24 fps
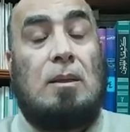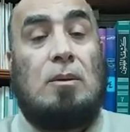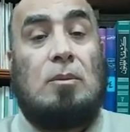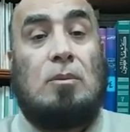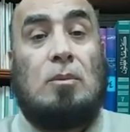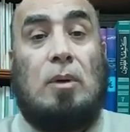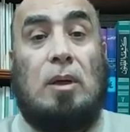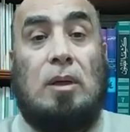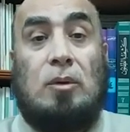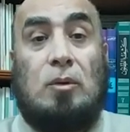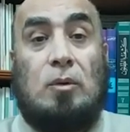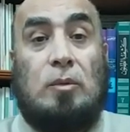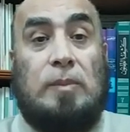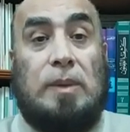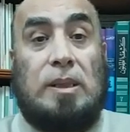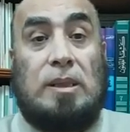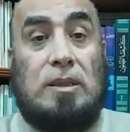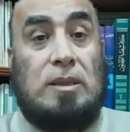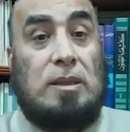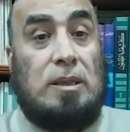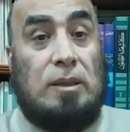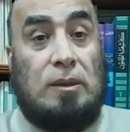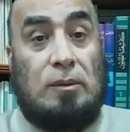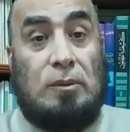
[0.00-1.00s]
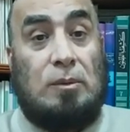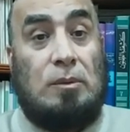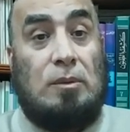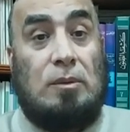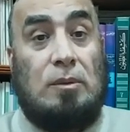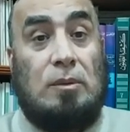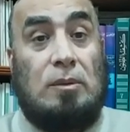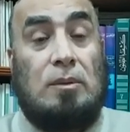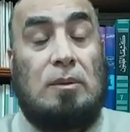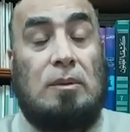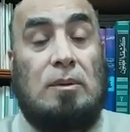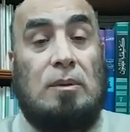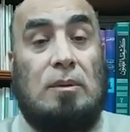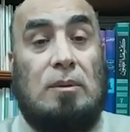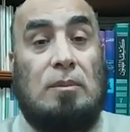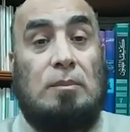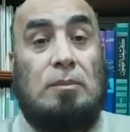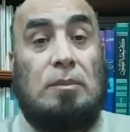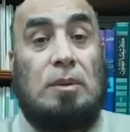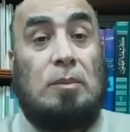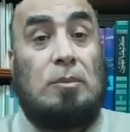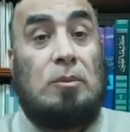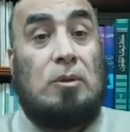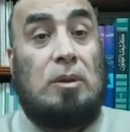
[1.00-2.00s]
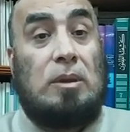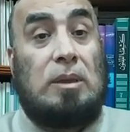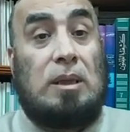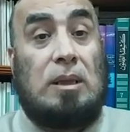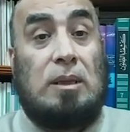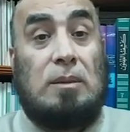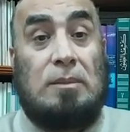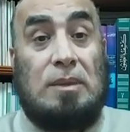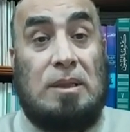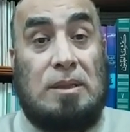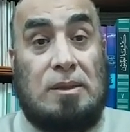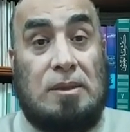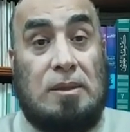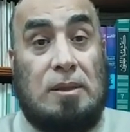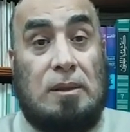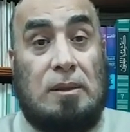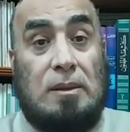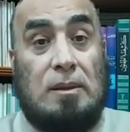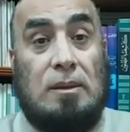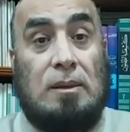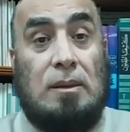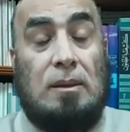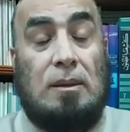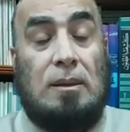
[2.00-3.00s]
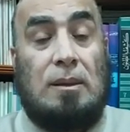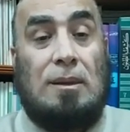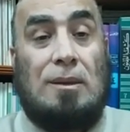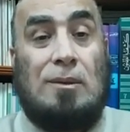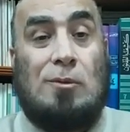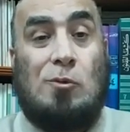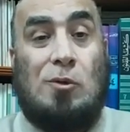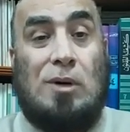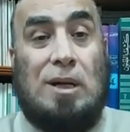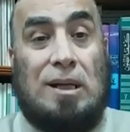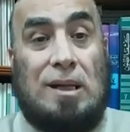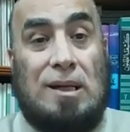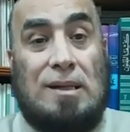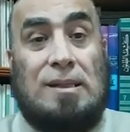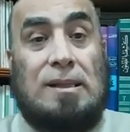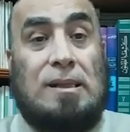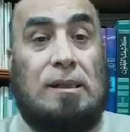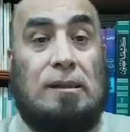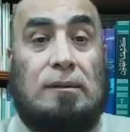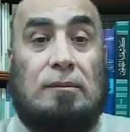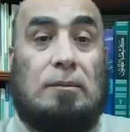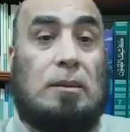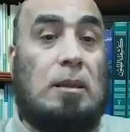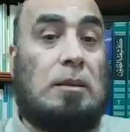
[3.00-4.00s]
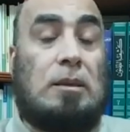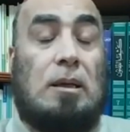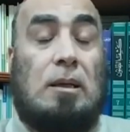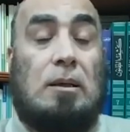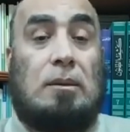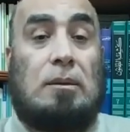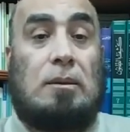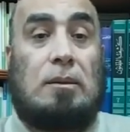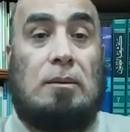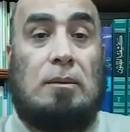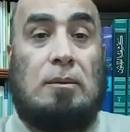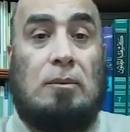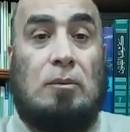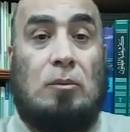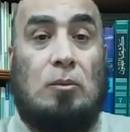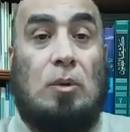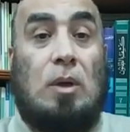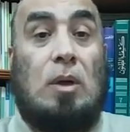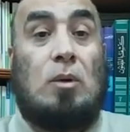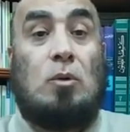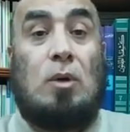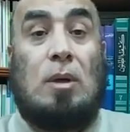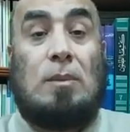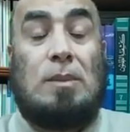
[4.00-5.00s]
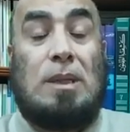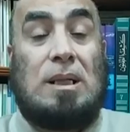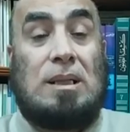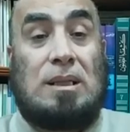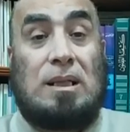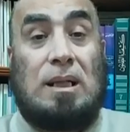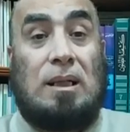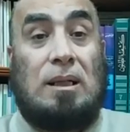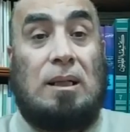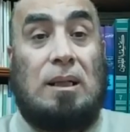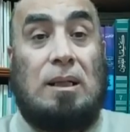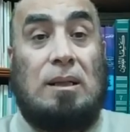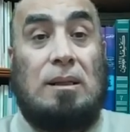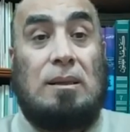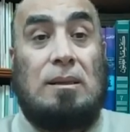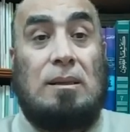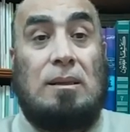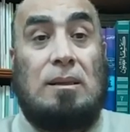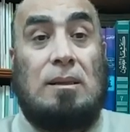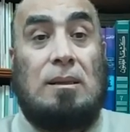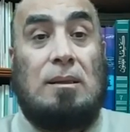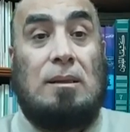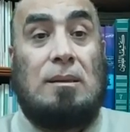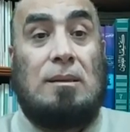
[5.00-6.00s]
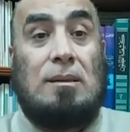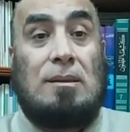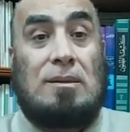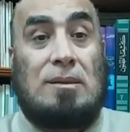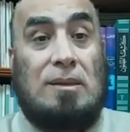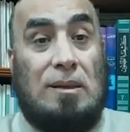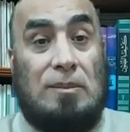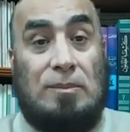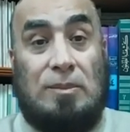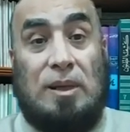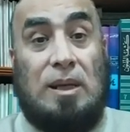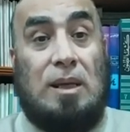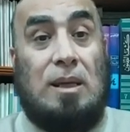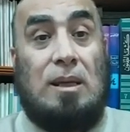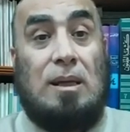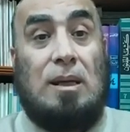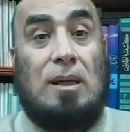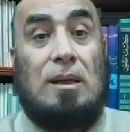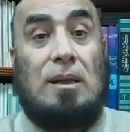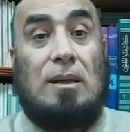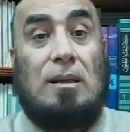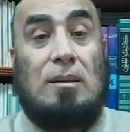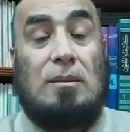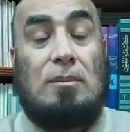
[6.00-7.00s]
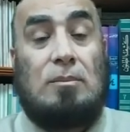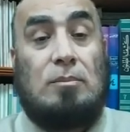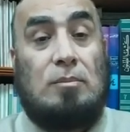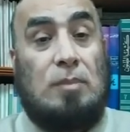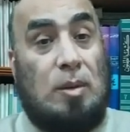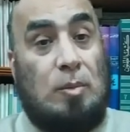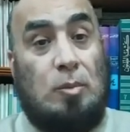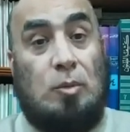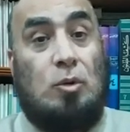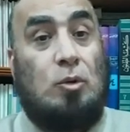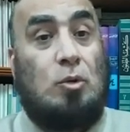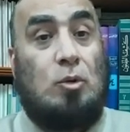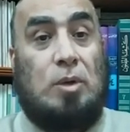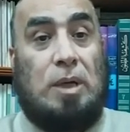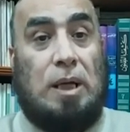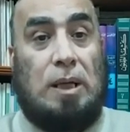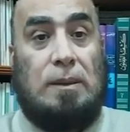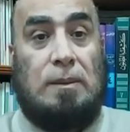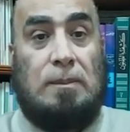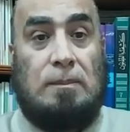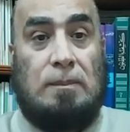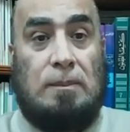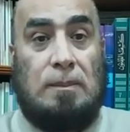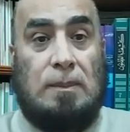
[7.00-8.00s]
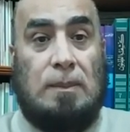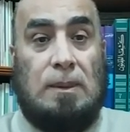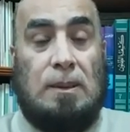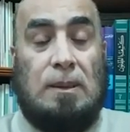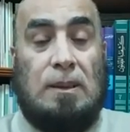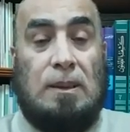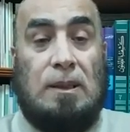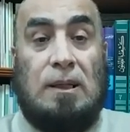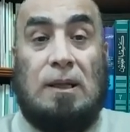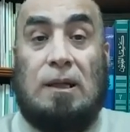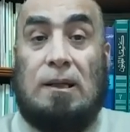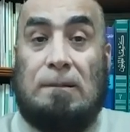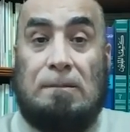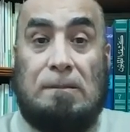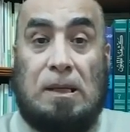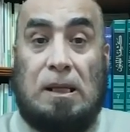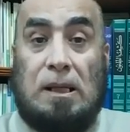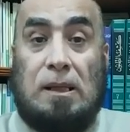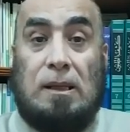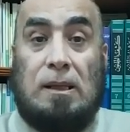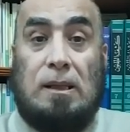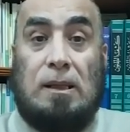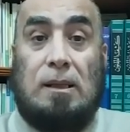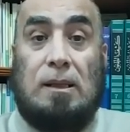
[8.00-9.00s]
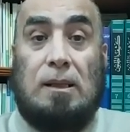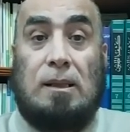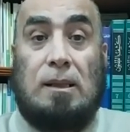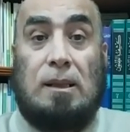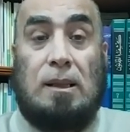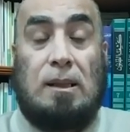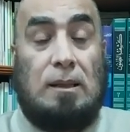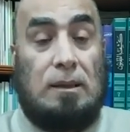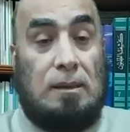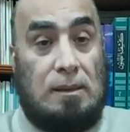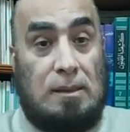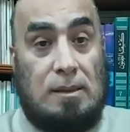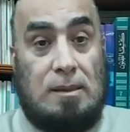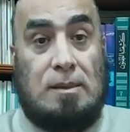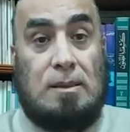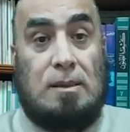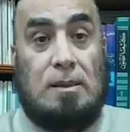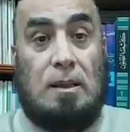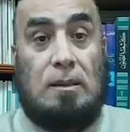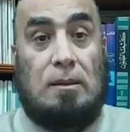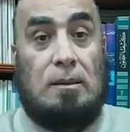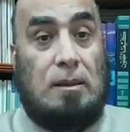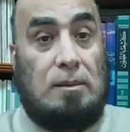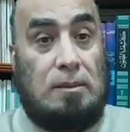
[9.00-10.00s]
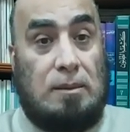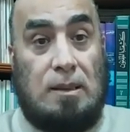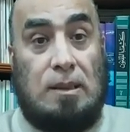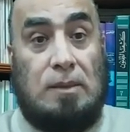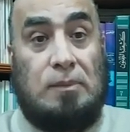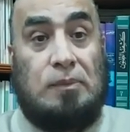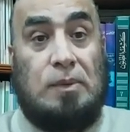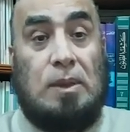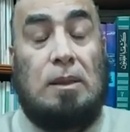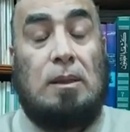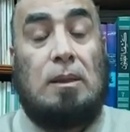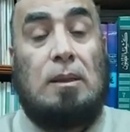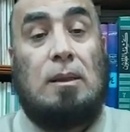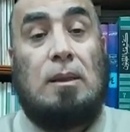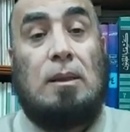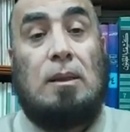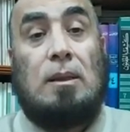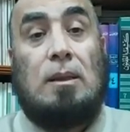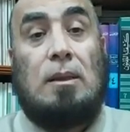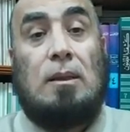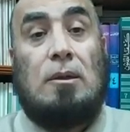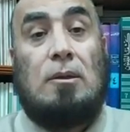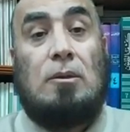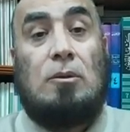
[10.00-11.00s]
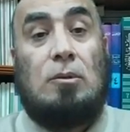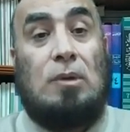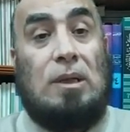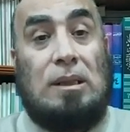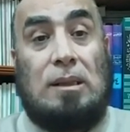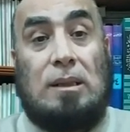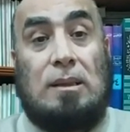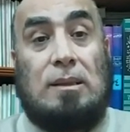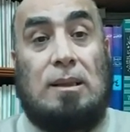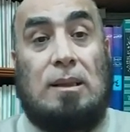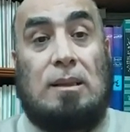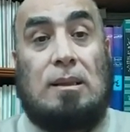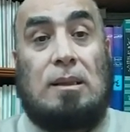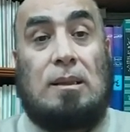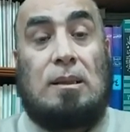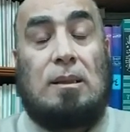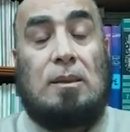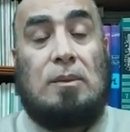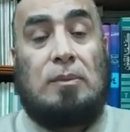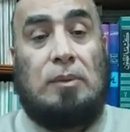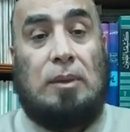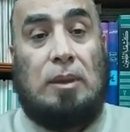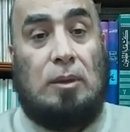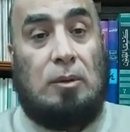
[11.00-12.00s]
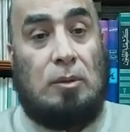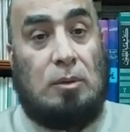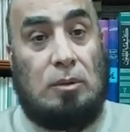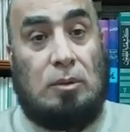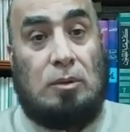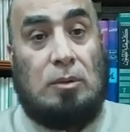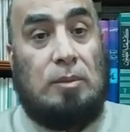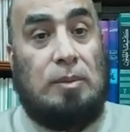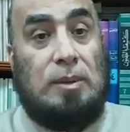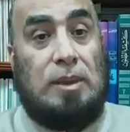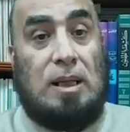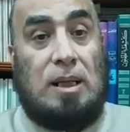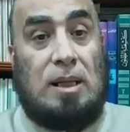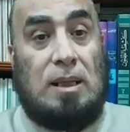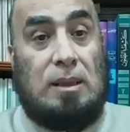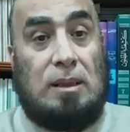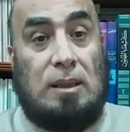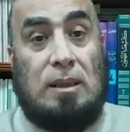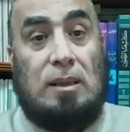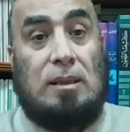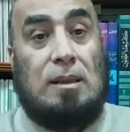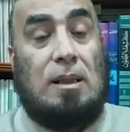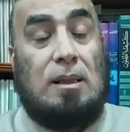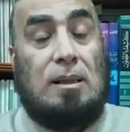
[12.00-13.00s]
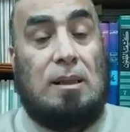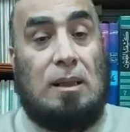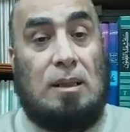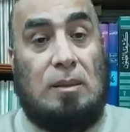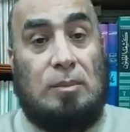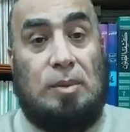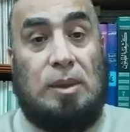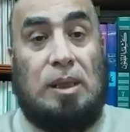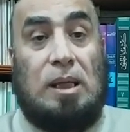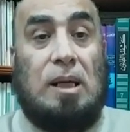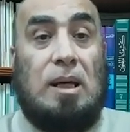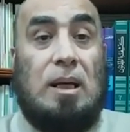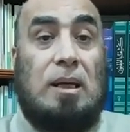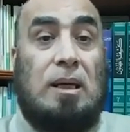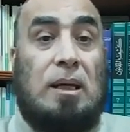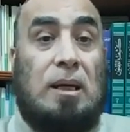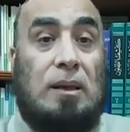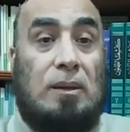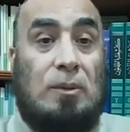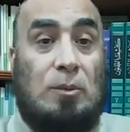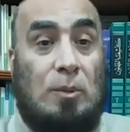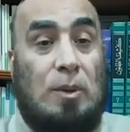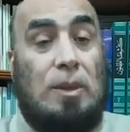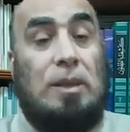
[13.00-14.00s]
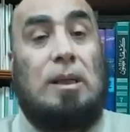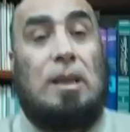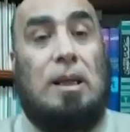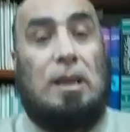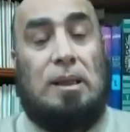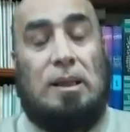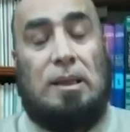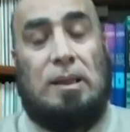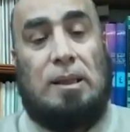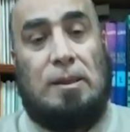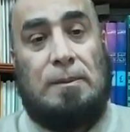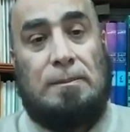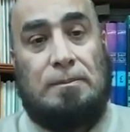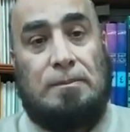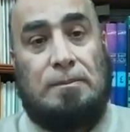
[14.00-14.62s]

ويبشره بملك مصر وكسر التتار وهو ما زال صبيا مملوكا هذه القصة اللطيفة وردت في كتب عديدة كالبداية والنهاية